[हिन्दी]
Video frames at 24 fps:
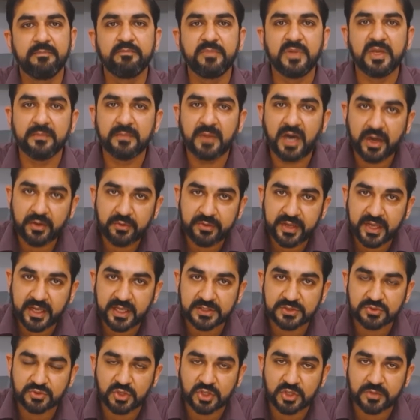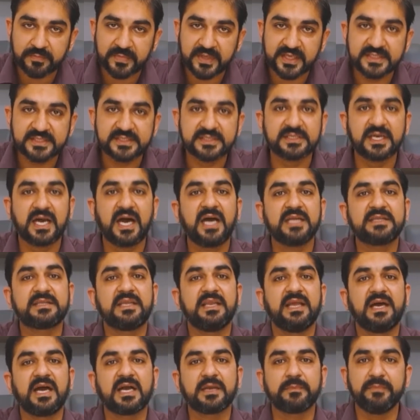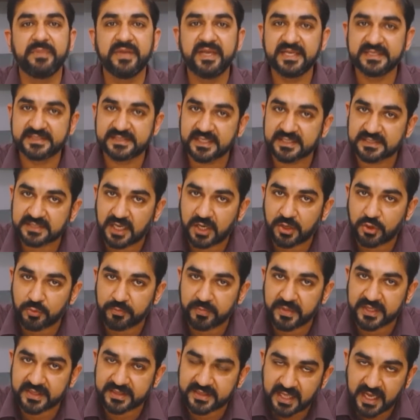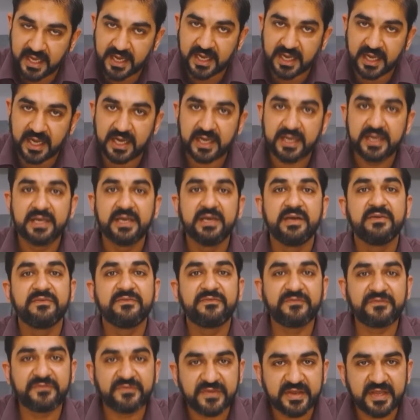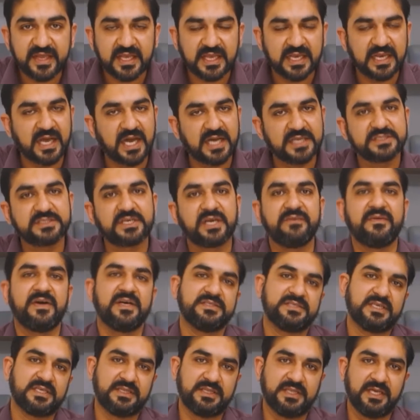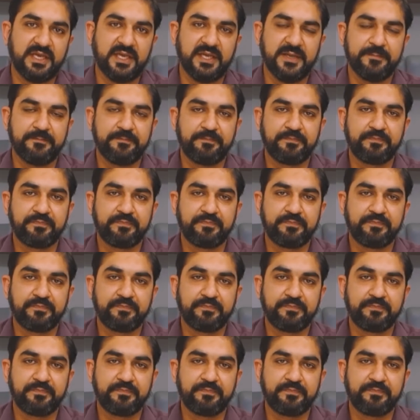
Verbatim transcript: बीमार होने की सूरत में सात लाख बीस हज़ार रुपये तक का फ्री इलाज करवा सकता है